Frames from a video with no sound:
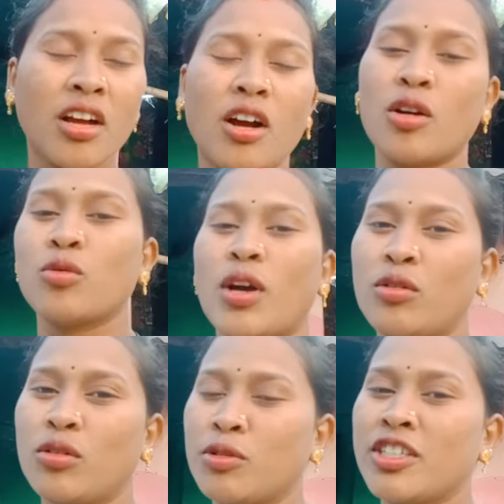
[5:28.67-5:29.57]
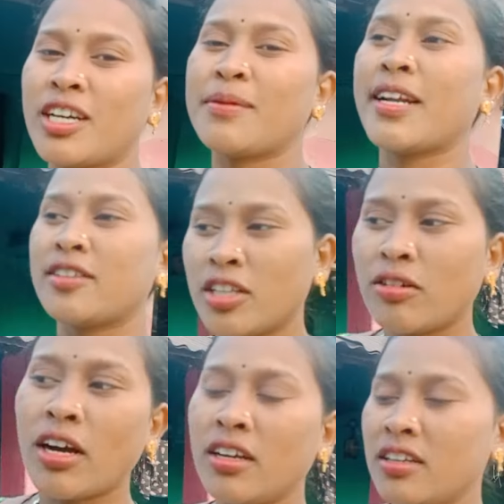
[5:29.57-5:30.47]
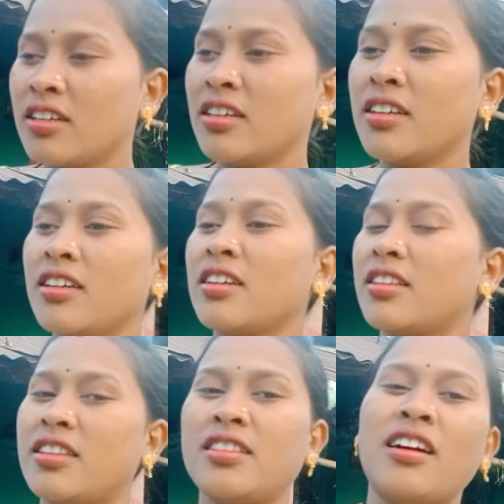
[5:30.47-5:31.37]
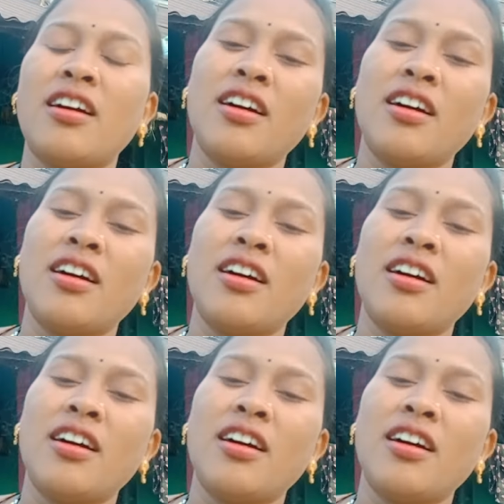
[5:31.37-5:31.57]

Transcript: और आलू के भुजिया बना दो कदवा तो